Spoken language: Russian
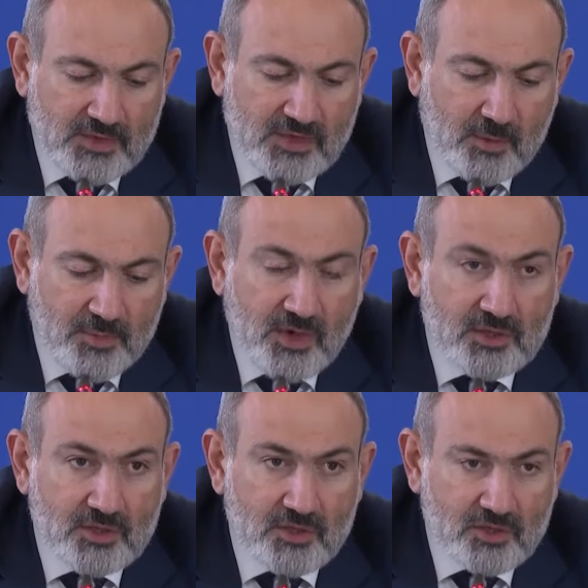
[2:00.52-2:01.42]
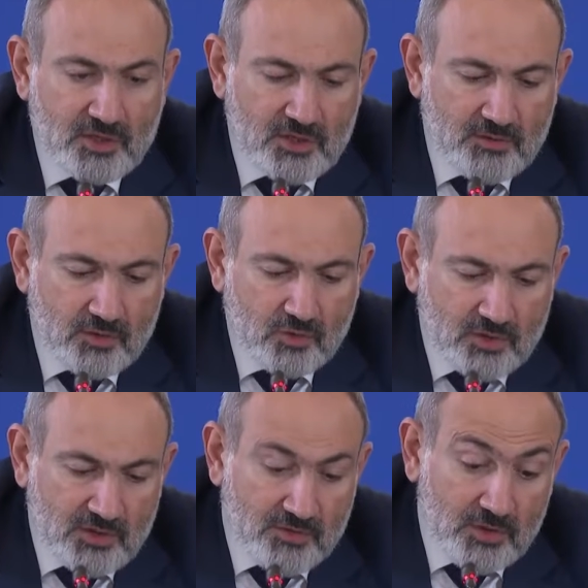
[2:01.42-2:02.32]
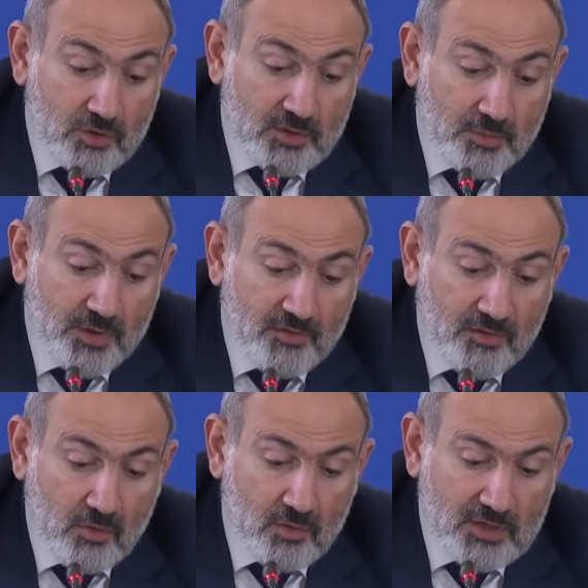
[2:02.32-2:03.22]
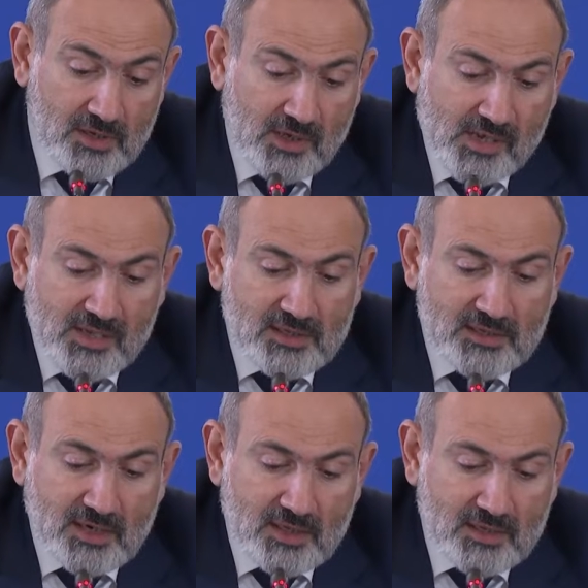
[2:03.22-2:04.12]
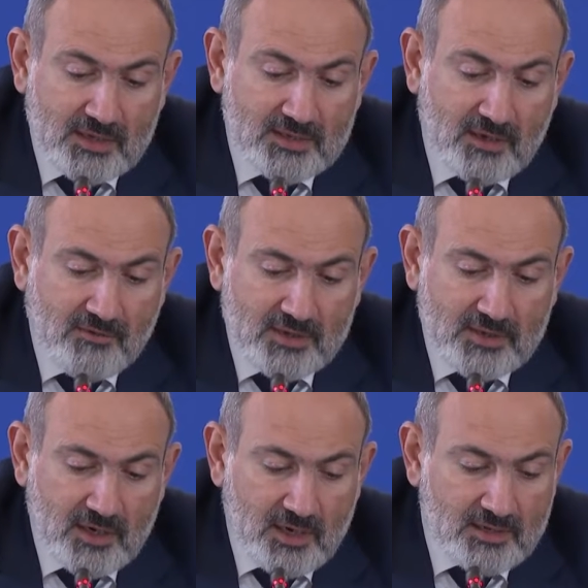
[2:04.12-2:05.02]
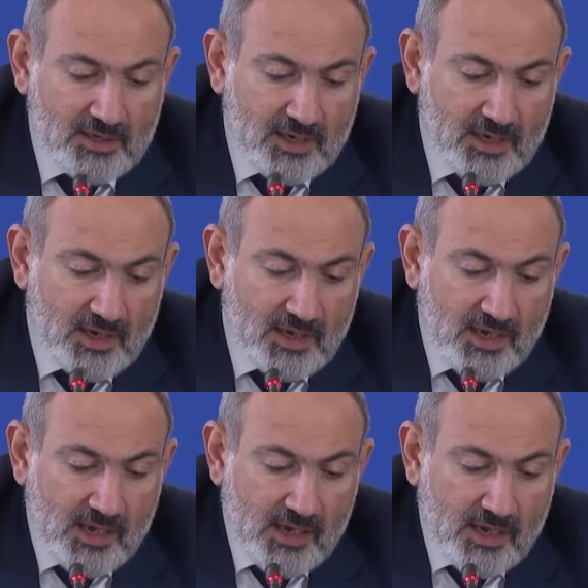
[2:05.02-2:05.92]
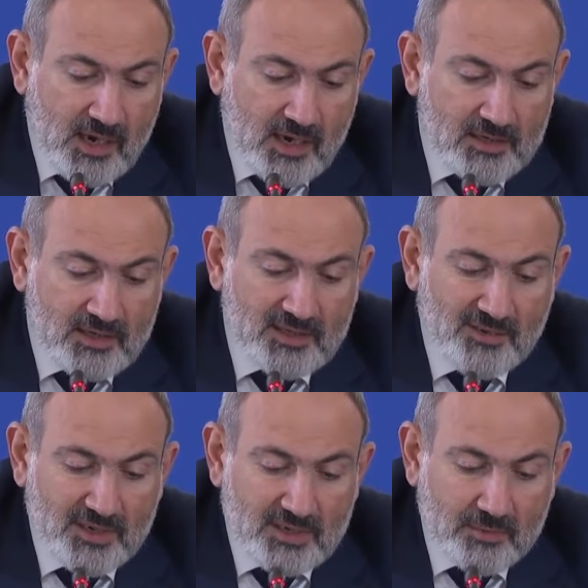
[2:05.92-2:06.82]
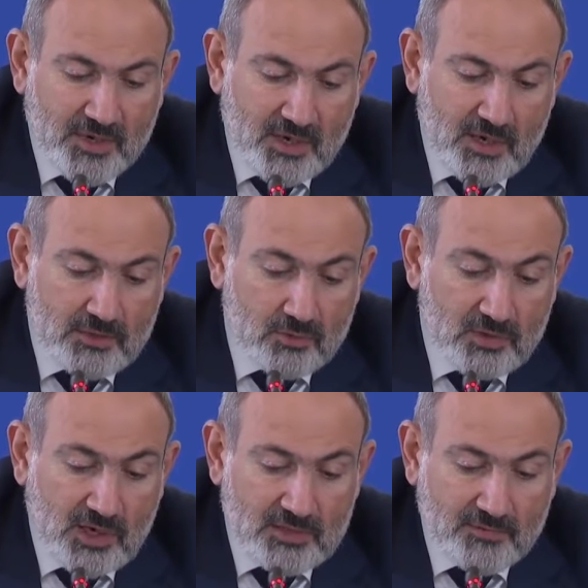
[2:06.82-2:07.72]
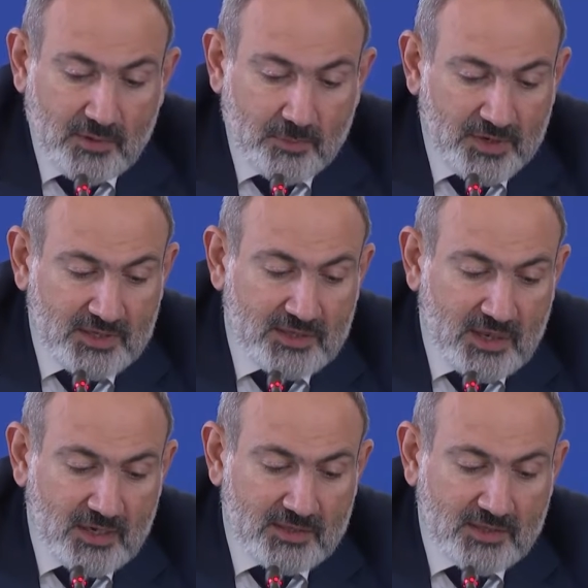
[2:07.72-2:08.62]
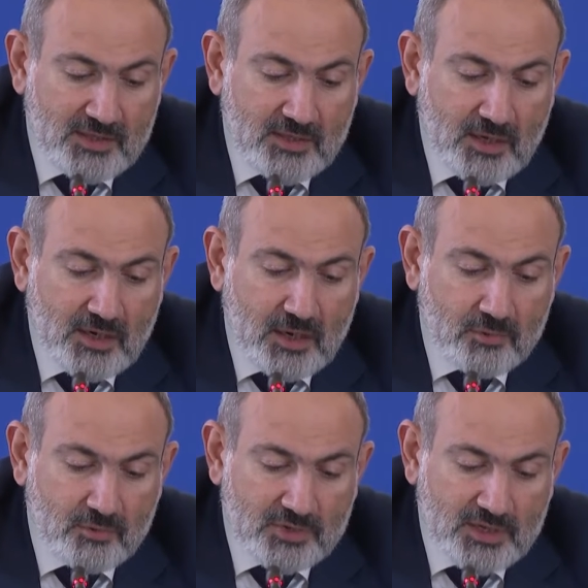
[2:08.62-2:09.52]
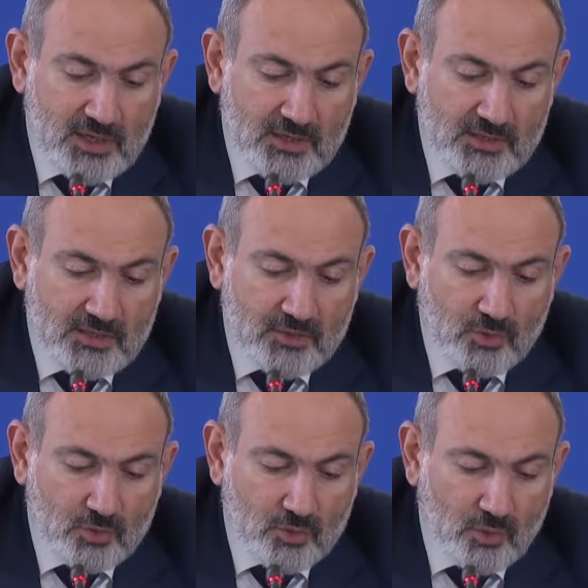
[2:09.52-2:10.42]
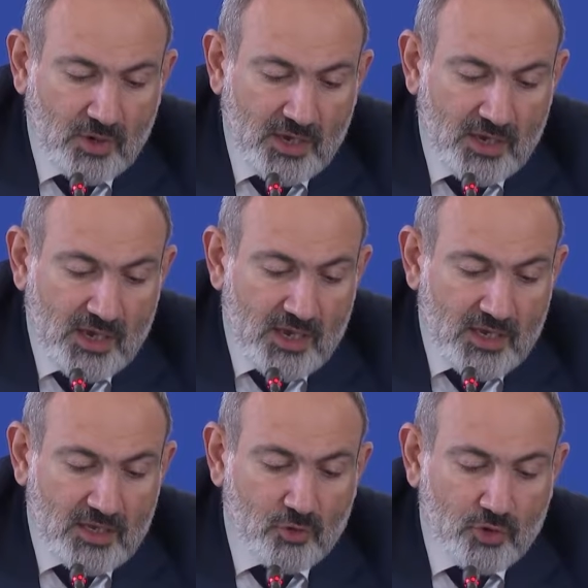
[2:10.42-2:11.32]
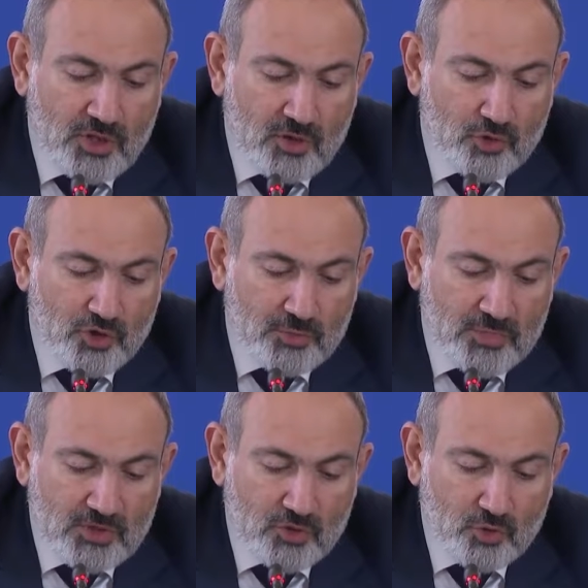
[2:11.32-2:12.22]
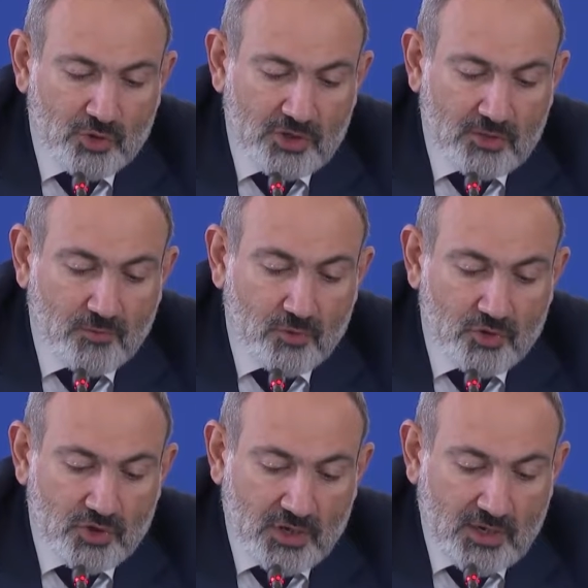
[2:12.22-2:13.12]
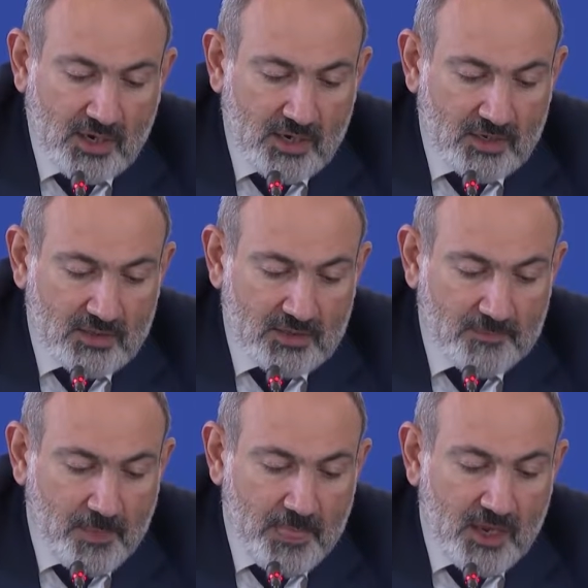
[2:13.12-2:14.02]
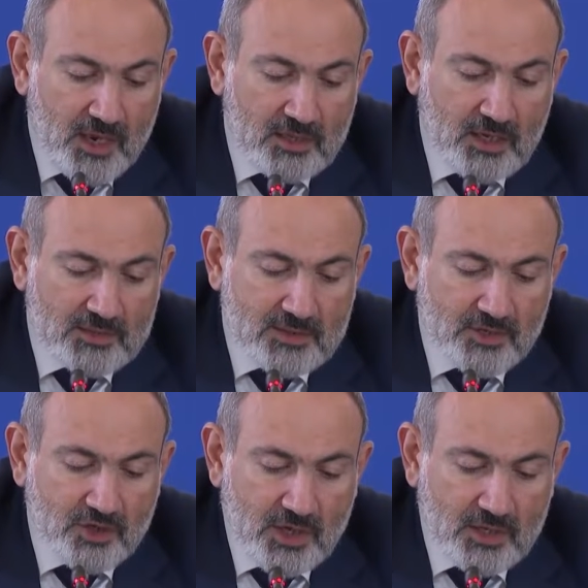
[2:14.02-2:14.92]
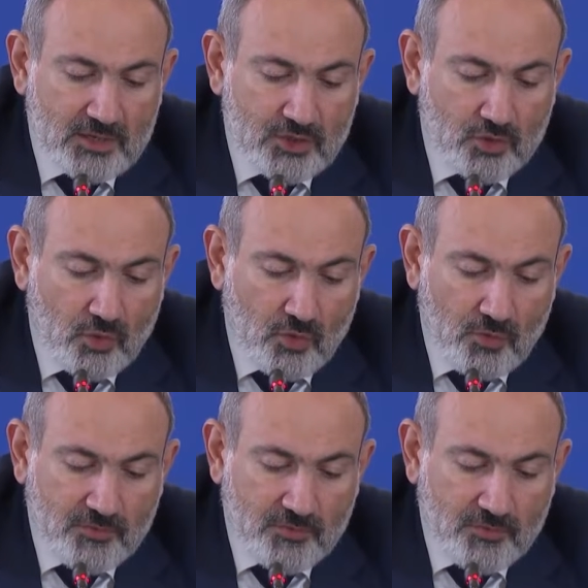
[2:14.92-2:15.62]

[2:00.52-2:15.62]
декабря 1991 года, страны-основатели СНГ как независимые государства признали территориальную целостность друг друга и нерушимость существующих границ. Это означает, что